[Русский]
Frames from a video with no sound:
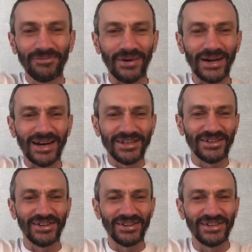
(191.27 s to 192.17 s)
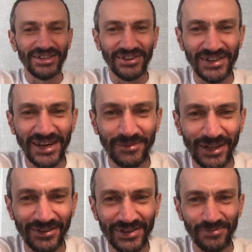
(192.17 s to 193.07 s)
Пока еще ничего не было,
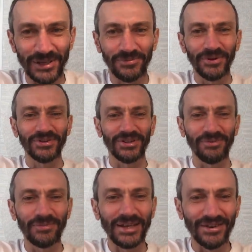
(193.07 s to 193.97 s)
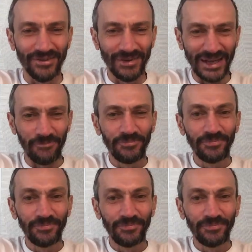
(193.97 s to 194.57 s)
но уже проспойлю, что мы планируем это.